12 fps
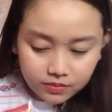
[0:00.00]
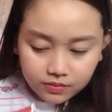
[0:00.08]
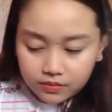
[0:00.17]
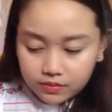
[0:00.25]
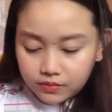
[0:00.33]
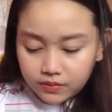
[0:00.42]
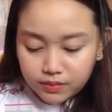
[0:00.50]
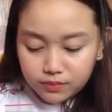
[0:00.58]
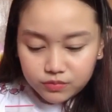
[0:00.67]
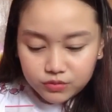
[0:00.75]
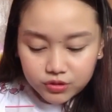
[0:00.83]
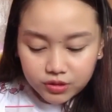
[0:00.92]

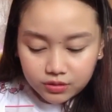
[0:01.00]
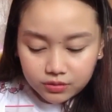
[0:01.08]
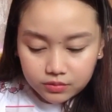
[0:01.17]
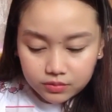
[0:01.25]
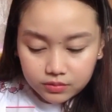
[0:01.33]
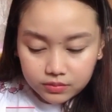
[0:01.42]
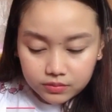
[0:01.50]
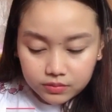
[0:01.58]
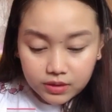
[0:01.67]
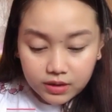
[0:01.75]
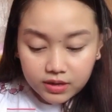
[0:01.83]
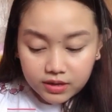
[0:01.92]
OMG.
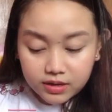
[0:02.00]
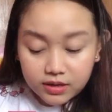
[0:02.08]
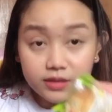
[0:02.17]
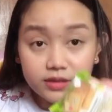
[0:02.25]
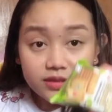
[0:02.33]
Ayan.